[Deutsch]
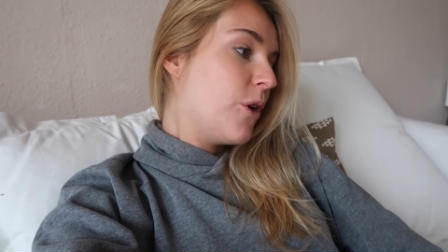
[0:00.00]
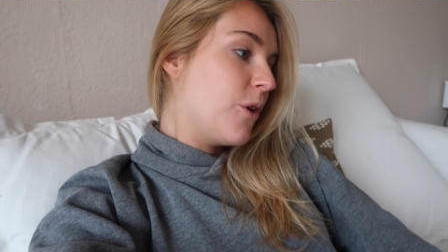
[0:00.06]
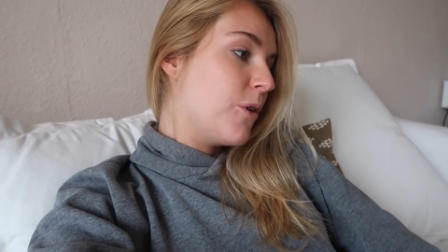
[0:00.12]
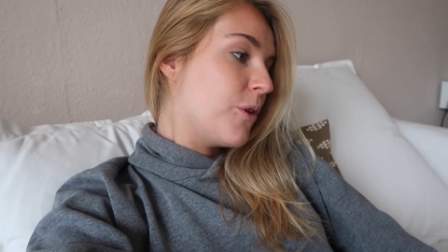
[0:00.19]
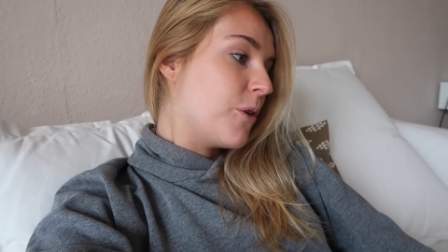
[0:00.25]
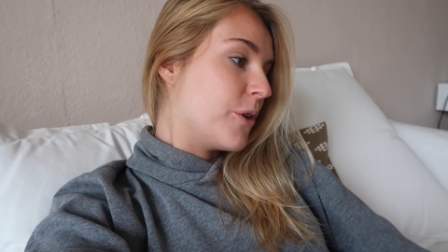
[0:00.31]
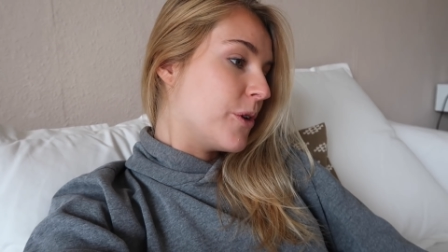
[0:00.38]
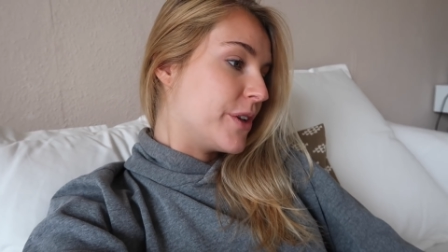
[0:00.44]

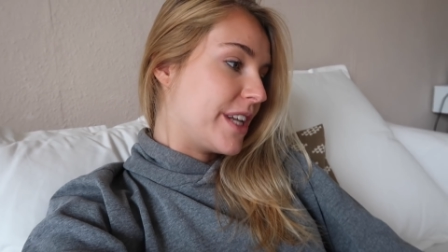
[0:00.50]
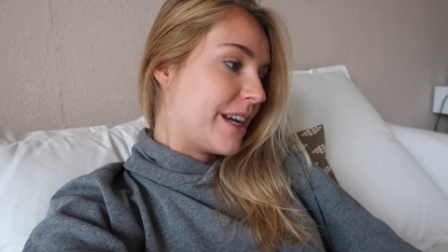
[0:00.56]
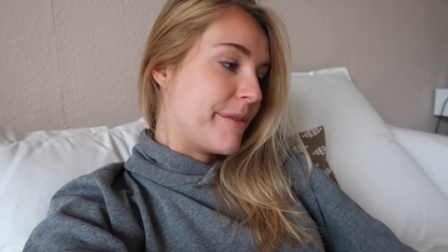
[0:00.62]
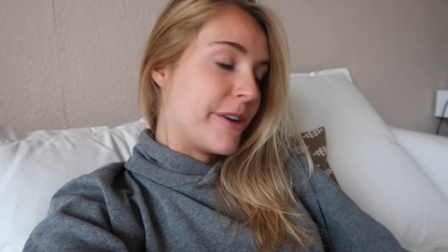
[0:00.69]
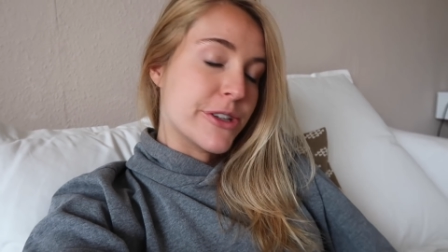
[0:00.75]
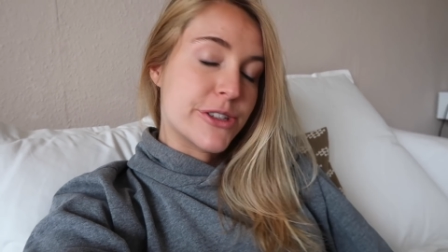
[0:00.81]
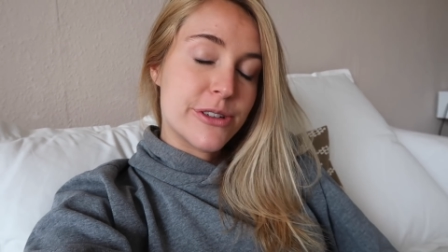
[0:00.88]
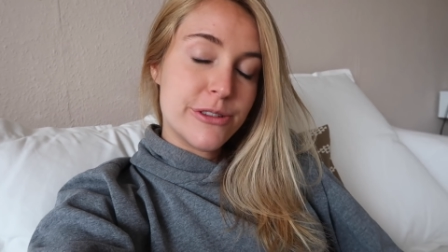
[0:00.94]
und haben
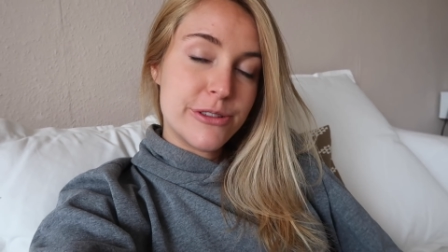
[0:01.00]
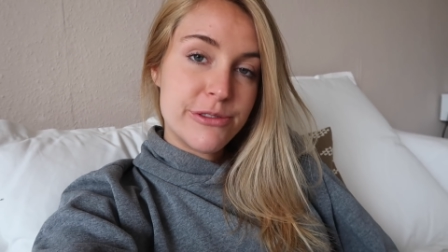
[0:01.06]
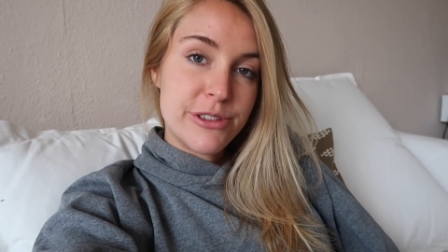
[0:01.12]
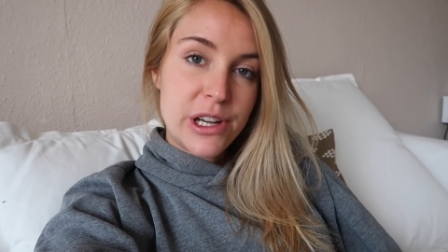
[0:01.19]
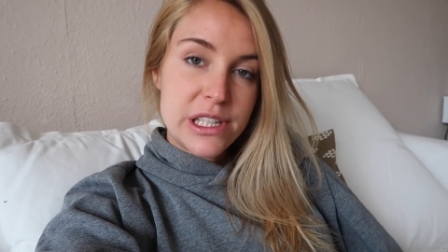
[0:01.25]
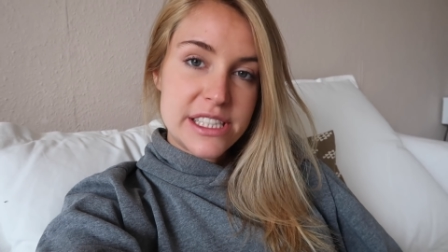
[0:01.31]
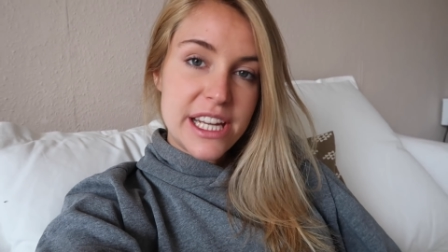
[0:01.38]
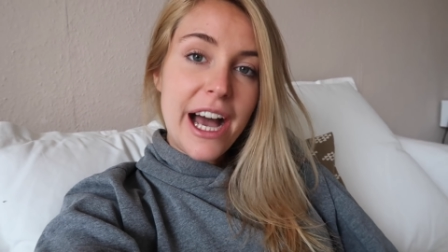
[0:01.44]
auch schon
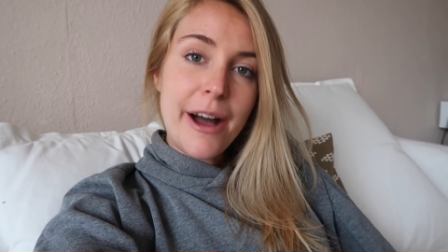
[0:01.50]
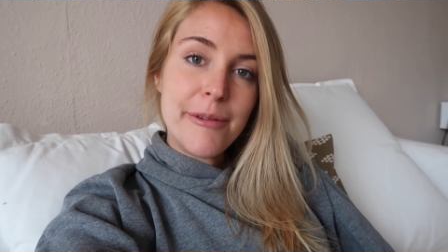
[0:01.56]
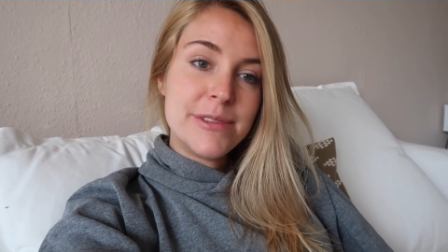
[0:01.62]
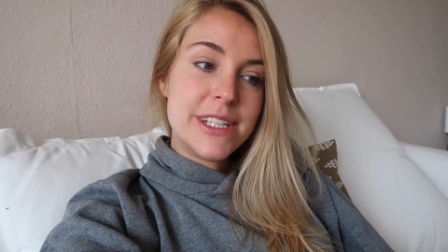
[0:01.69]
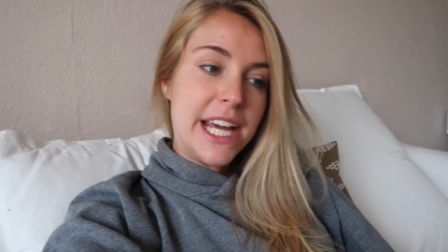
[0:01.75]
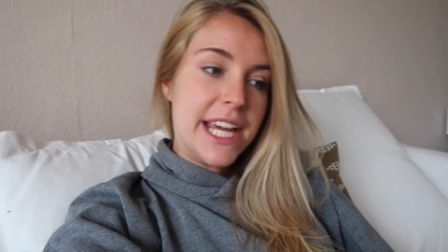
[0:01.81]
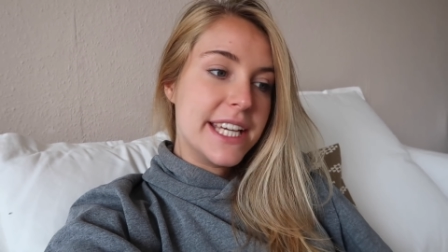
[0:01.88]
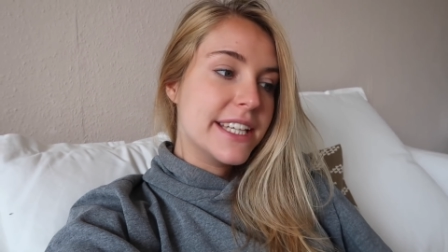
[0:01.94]
für heute
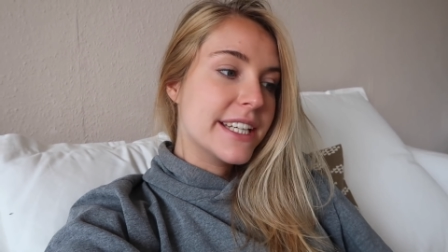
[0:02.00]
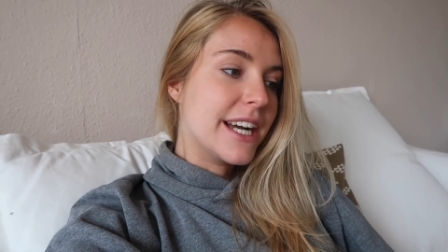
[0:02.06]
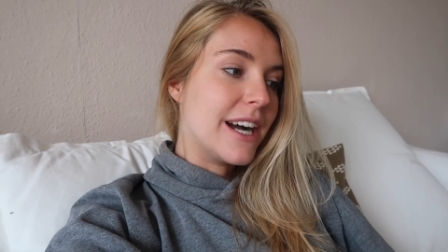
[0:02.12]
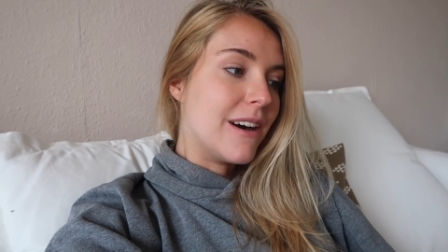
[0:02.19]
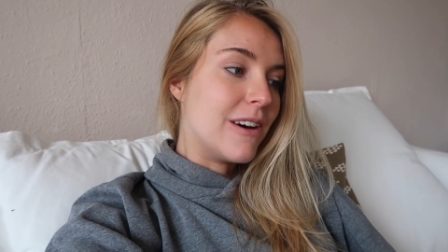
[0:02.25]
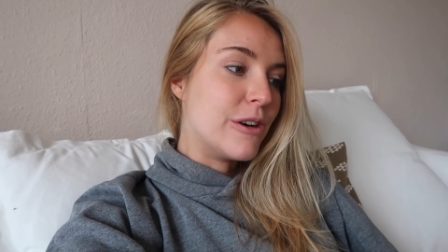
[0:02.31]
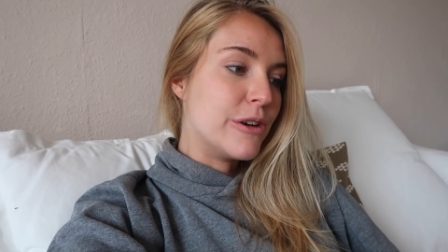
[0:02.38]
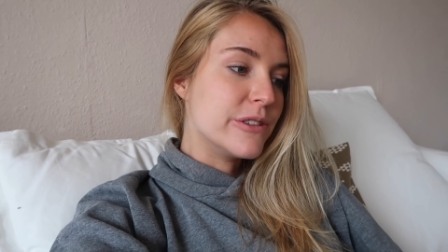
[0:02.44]
Abend
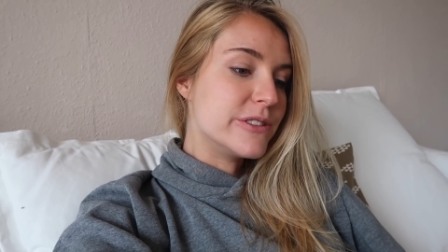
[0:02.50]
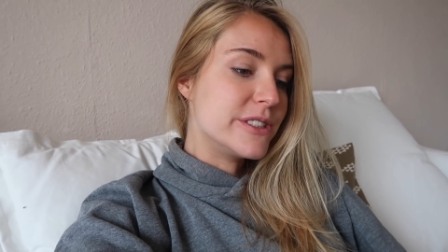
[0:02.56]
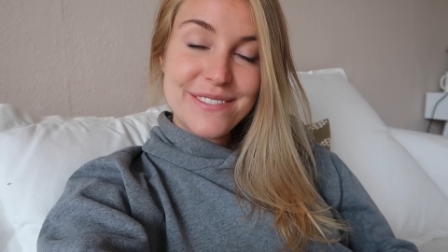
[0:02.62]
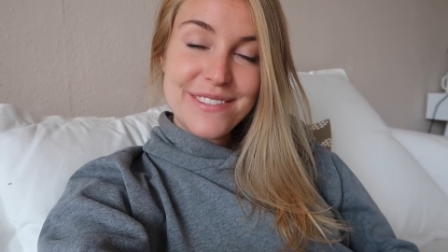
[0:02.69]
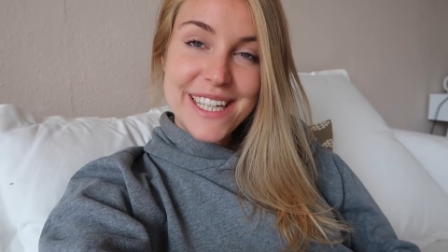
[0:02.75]
eingekauft.